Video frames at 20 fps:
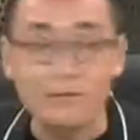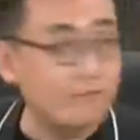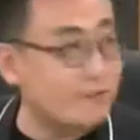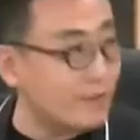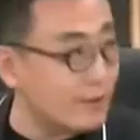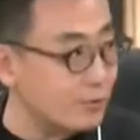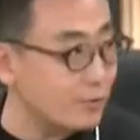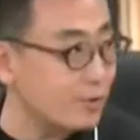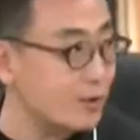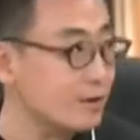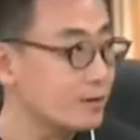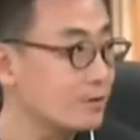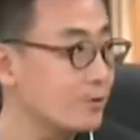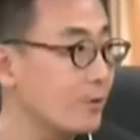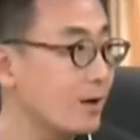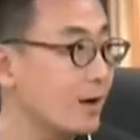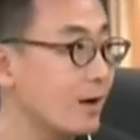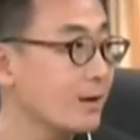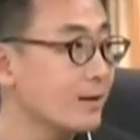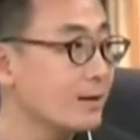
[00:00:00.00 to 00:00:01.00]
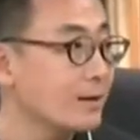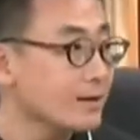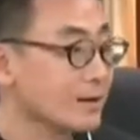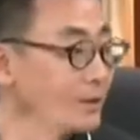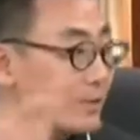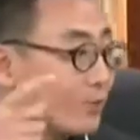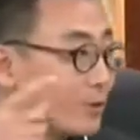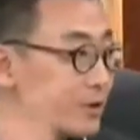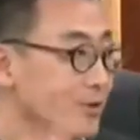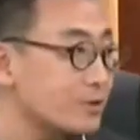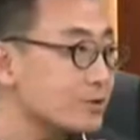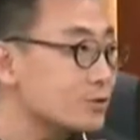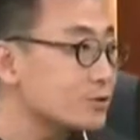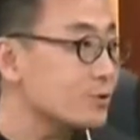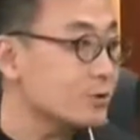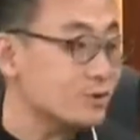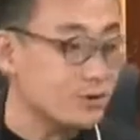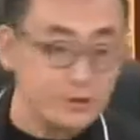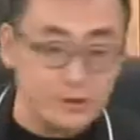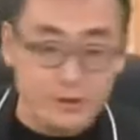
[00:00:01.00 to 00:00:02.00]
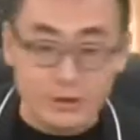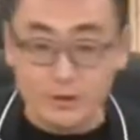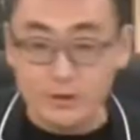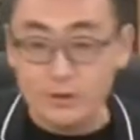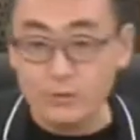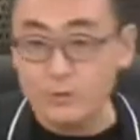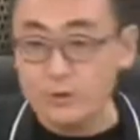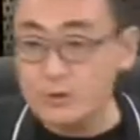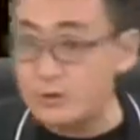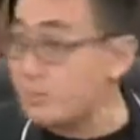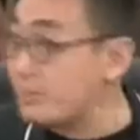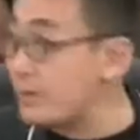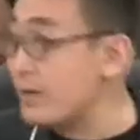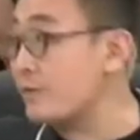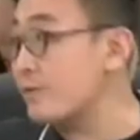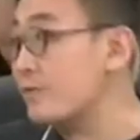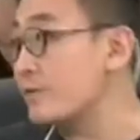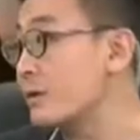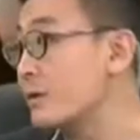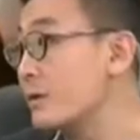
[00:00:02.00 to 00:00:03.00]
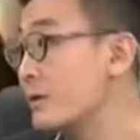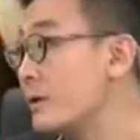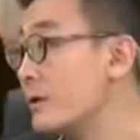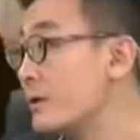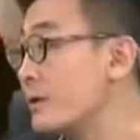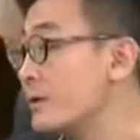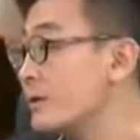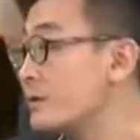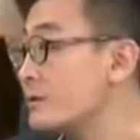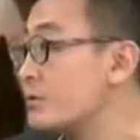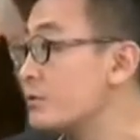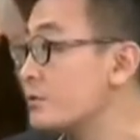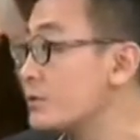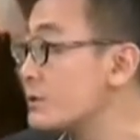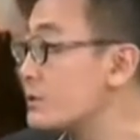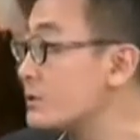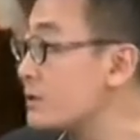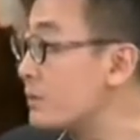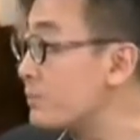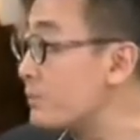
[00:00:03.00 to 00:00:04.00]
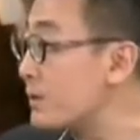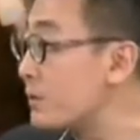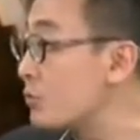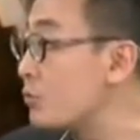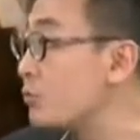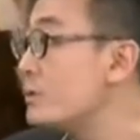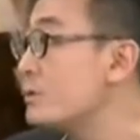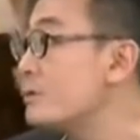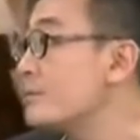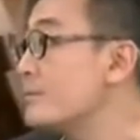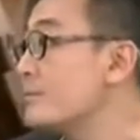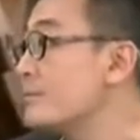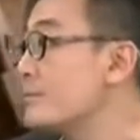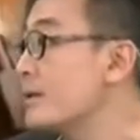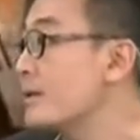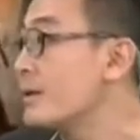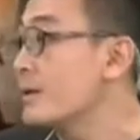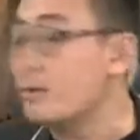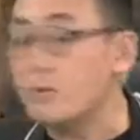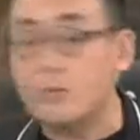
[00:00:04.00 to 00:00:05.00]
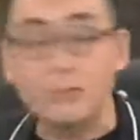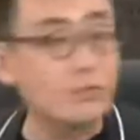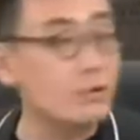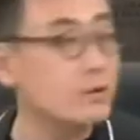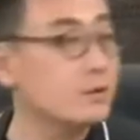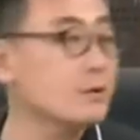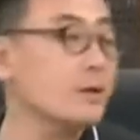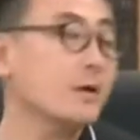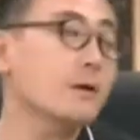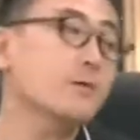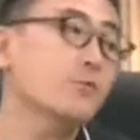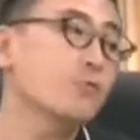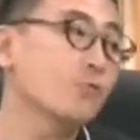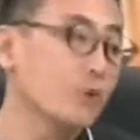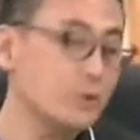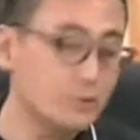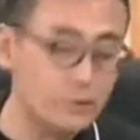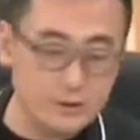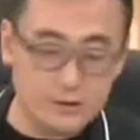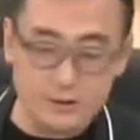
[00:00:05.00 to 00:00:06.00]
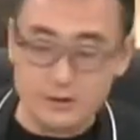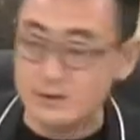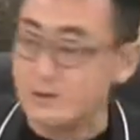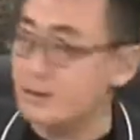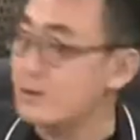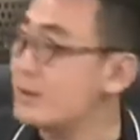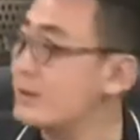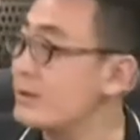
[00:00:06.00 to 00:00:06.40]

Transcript: 来反过来的话，我跟你说是一个我挺佩服的人，就是姜炳坤。我当然我对这